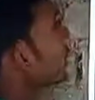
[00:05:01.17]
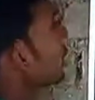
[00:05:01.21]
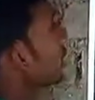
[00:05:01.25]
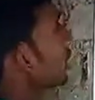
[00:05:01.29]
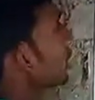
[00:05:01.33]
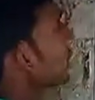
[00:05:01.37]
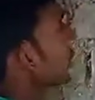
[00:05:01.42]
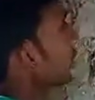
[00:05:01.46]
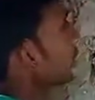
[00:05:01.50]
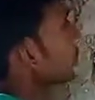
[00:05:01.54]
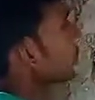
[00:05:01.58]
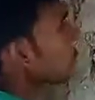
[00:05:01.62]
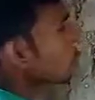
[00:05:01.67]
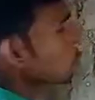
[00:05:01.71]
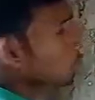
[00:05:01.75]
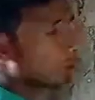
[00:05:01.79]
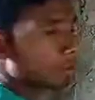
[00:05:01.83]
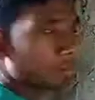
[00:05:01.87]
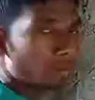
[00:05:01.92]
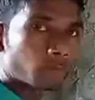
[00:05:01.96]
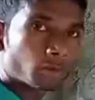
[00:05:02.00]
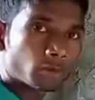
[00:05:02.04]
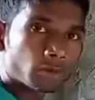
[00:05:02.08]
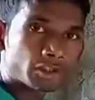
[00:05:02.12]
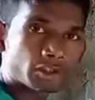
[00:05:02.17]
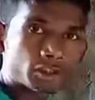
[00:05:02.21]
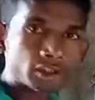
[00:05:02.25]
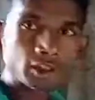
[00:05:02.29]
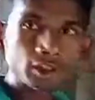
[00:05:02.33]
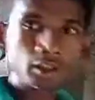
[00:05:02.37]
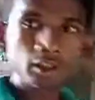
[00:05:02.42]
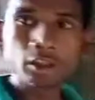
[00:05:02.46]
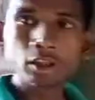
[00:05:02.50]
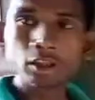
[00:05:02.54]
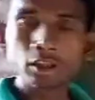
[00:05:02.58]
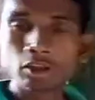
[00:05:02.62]
যেভাবে পোশাক পরেছি
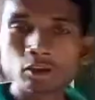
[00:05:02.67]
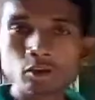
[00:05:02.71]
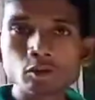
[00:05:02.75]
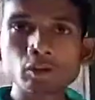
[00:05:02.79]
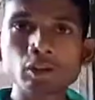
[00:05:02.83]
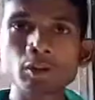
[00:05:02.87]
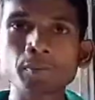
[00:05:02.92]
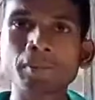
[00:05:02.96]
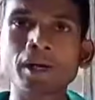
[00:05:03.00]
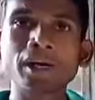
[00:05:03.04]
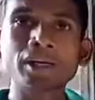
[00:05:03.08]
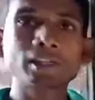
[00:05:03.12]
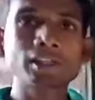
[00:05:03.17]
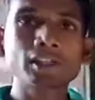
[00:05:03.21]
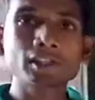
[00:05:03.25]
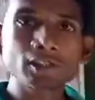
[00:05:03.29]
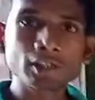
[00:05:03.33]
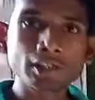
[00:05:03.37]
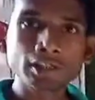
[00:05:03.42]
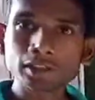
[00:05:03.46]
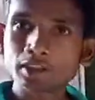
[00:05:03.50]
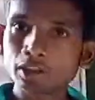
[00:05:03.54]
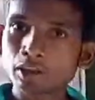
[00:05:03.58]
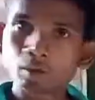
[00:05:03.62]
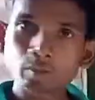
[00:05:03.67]
যদি মাঠে যাই তাহলে